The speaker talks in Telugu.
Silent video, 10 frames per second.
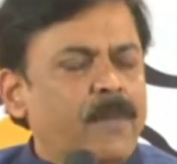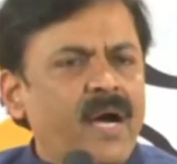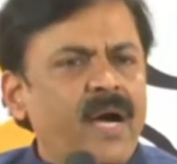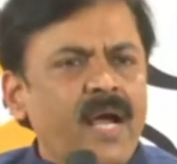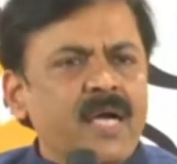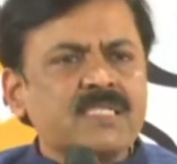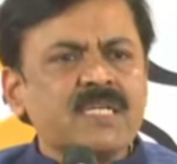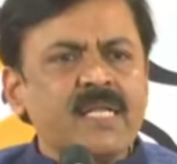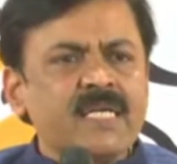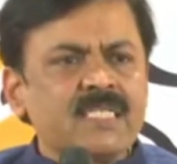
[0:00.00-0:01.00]
మా
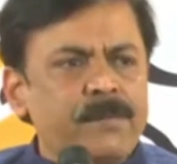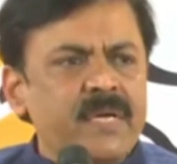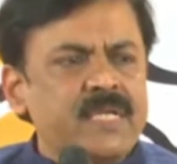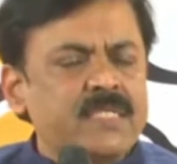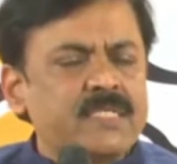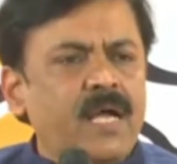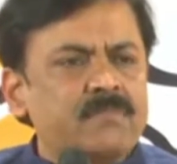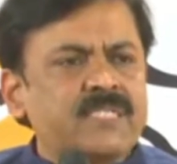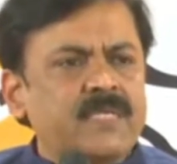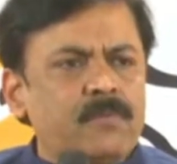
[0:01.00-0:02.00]
రాష్ట్రానికి సంబంధించిన
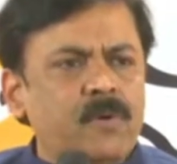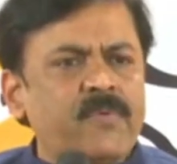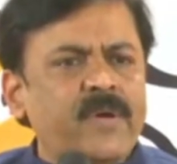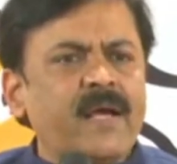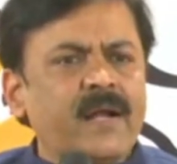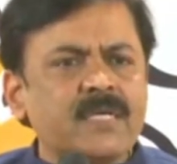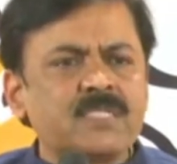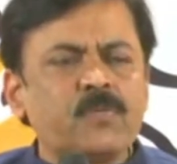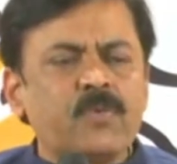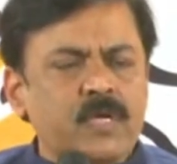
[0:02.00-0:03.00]
అంశంలో వేరే
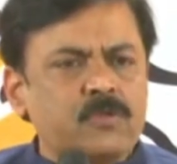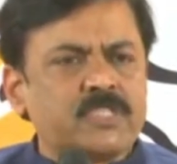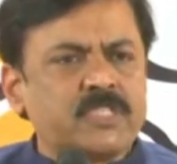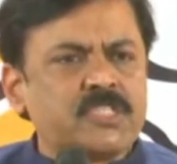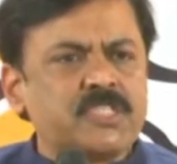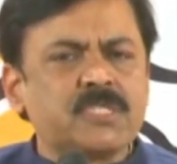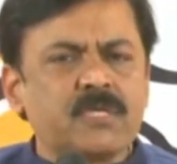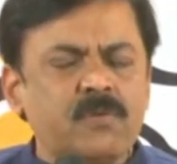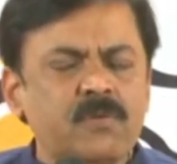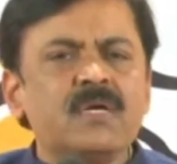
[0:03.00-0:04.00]
రాష్ట్రం వాటితో
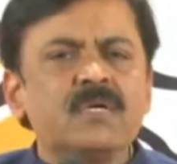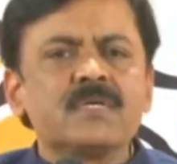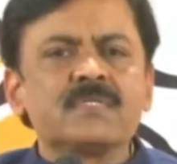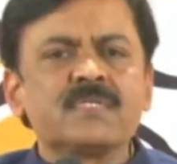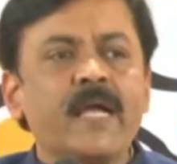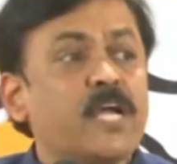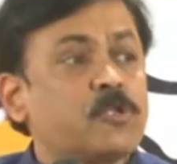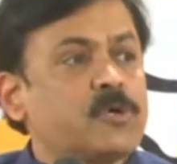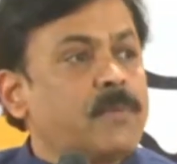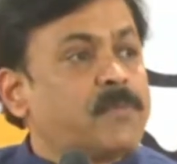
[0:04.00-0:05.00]
చర్చించడం
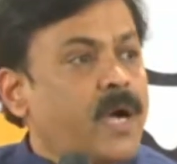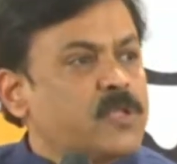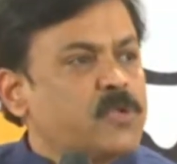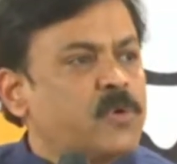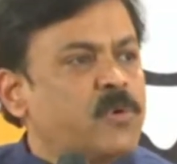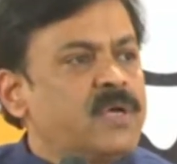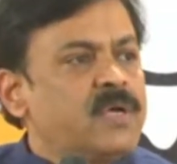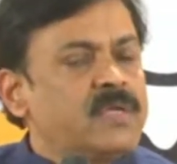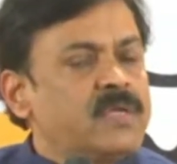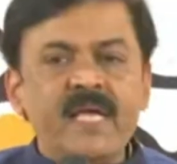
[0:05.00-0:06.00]
సహేతుకం కాదు
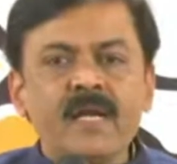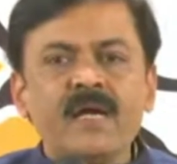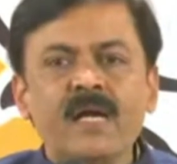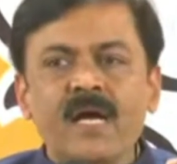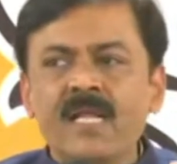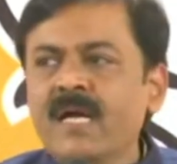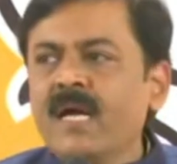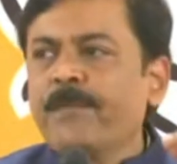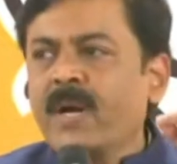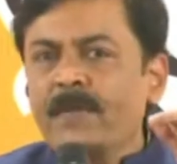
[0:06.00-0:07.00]
దీర్ఘకాలిక
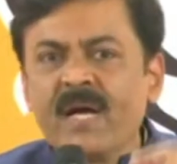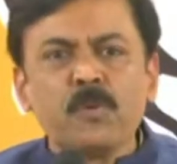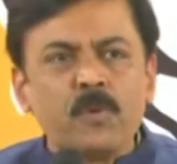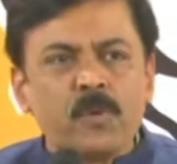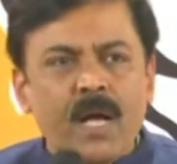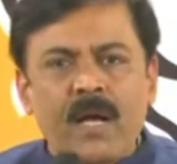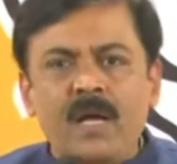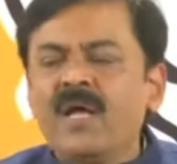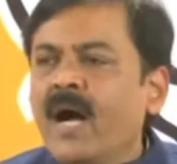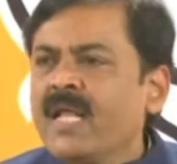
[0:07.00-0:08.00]
ప్రమాదం కూడా
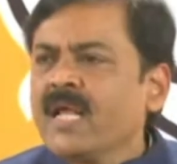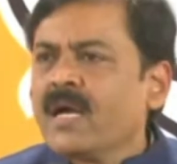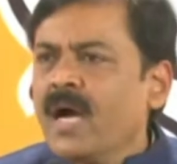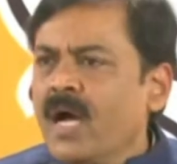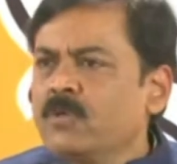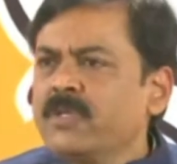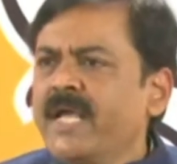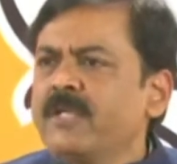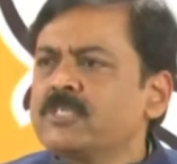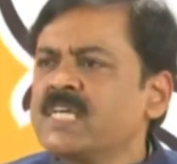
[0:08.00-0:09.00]
అలా కాదు
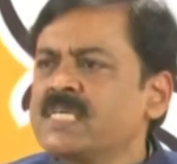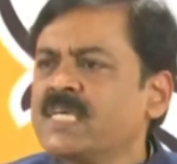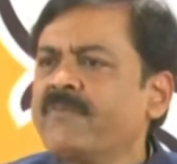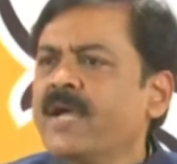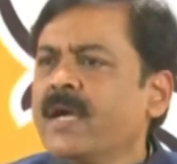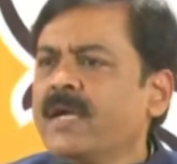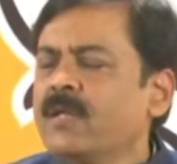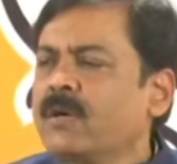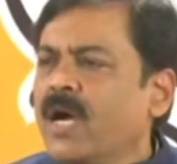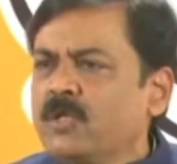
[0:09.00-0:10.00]
నేను చేసే
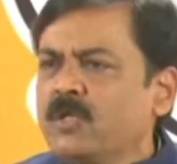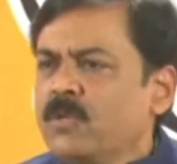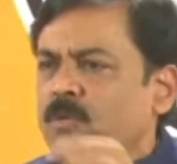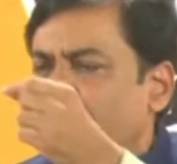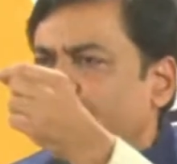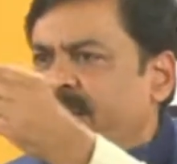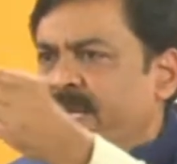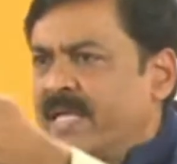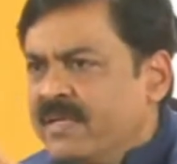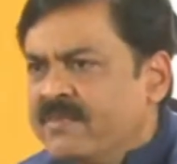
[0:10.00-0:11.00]
వ్యాఖ్యలు కాదు అనుకుంటే మీ
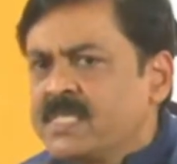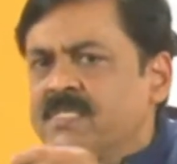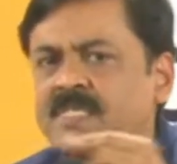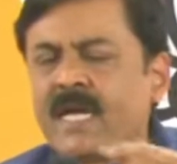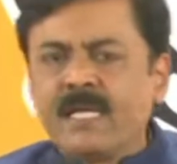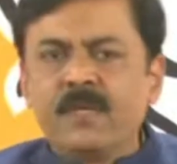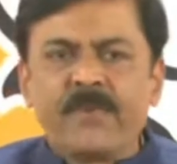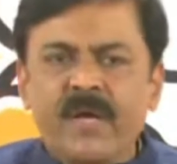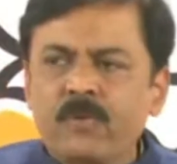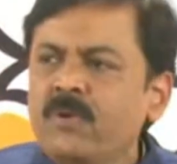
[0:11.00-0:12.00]
టెలివిజన్ ఛానల్
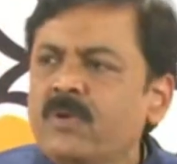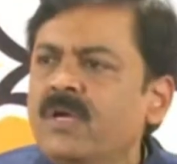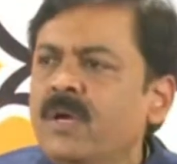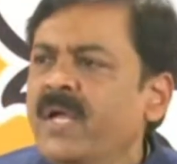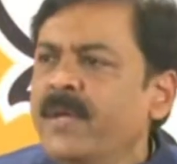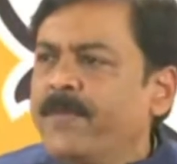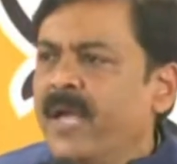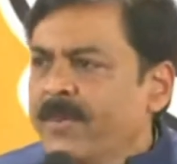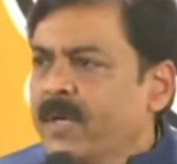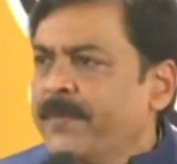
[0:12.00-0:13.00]
పేరు మీ
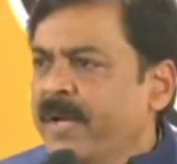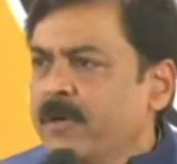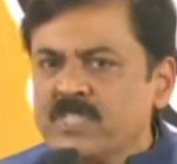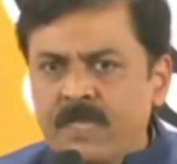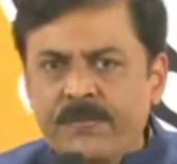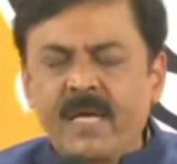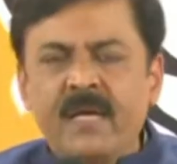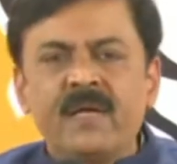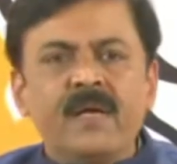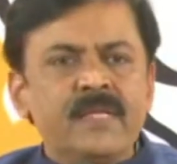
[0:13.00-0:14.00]
పేపర్ పేరు చెప్తే
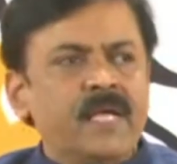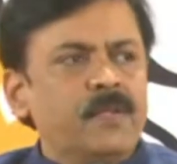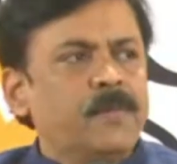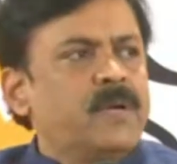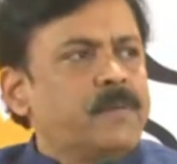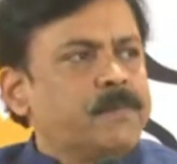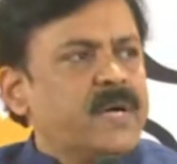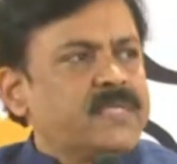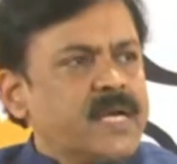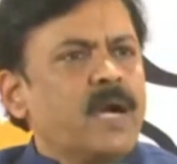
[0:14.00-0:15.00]
నేను
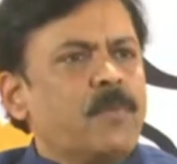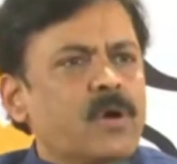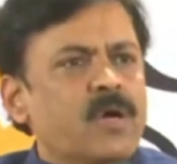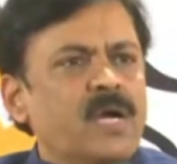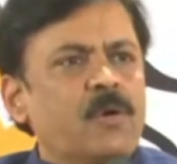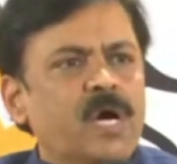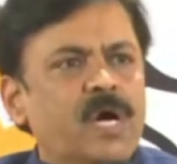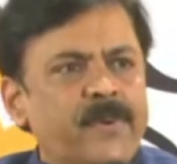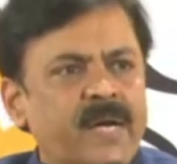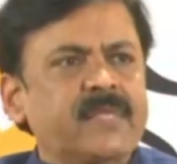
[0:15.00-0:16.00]
పత్రికా ముఖంగా ఒక
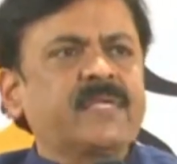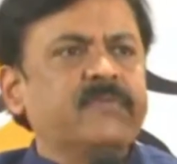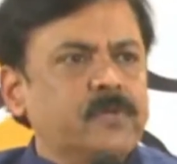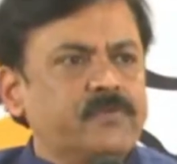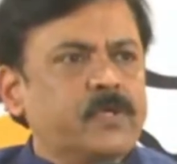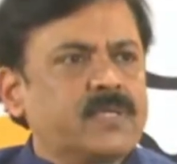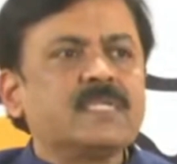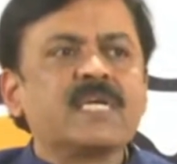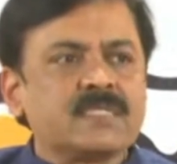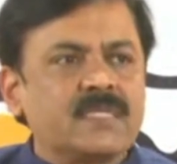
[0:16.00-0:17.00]
ప్రకటన
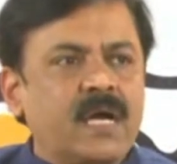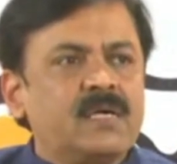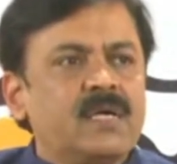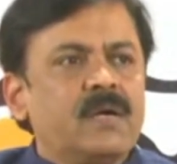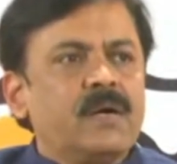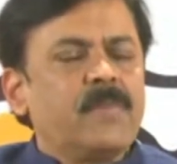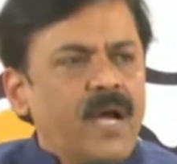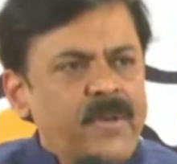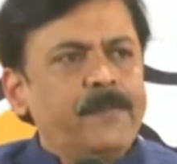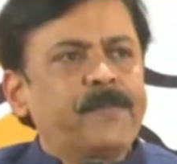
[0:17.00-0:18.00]
విడుదల చేస్తా మా
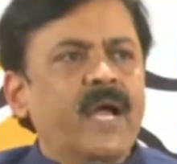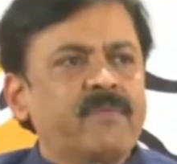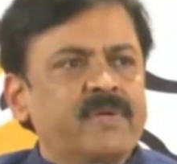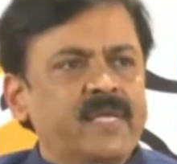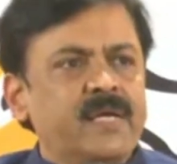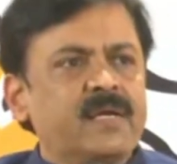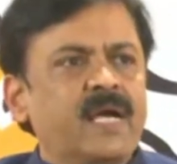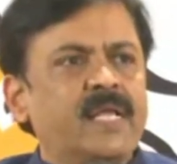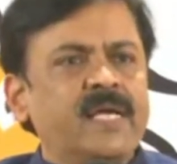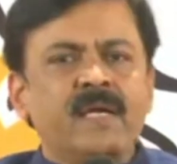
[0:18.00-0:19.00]
అభిప్రాయం ఇది
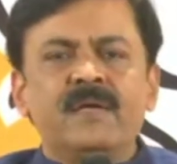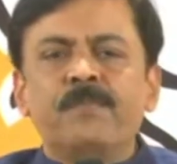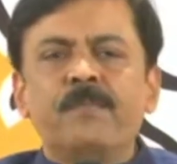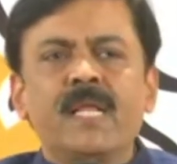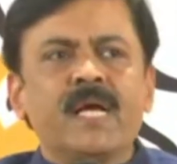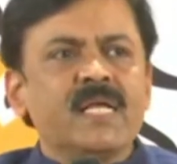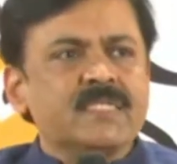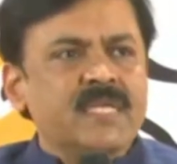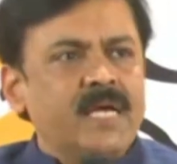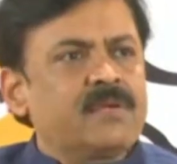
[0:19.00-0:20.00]
కానీ బలానా
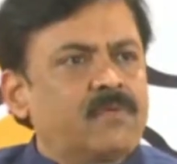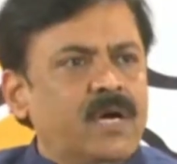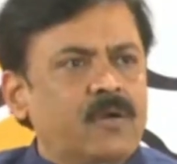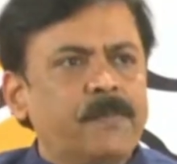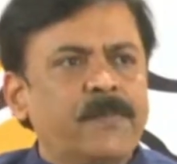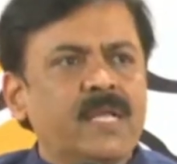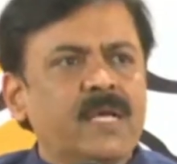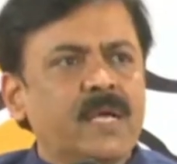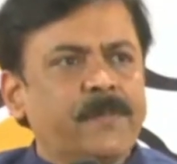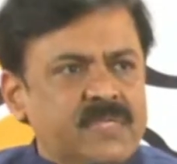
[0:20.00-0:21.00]
ఛానల్ వారు
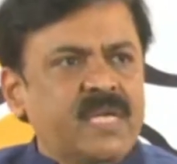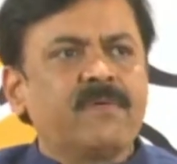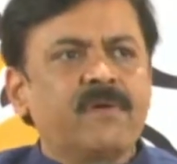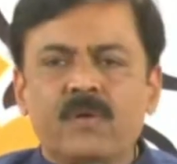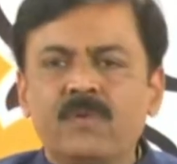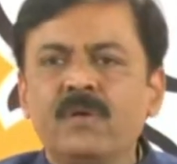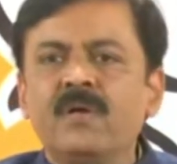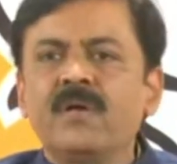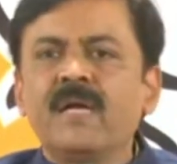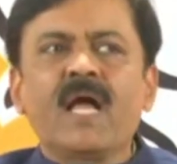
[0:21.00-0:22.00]
ఫలానా పత్రిక వారు
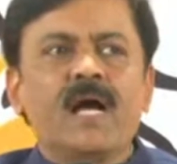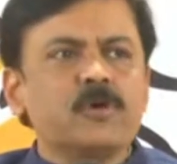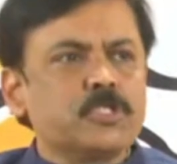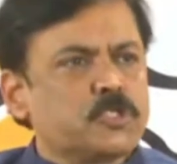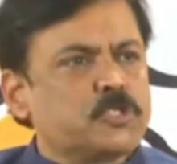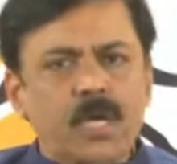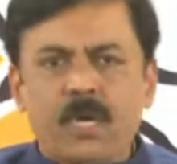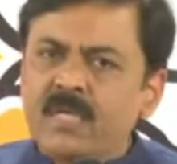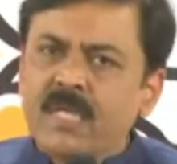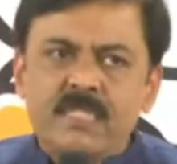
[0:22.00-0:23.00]
ఇలా
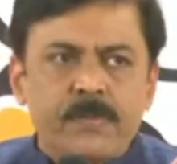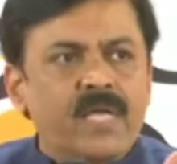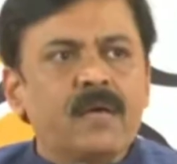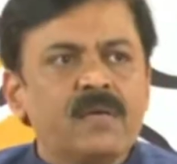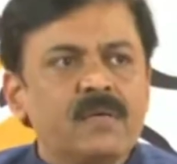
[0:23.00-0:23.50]
ఆలోచిస్తున్నారు నేను చెప్తా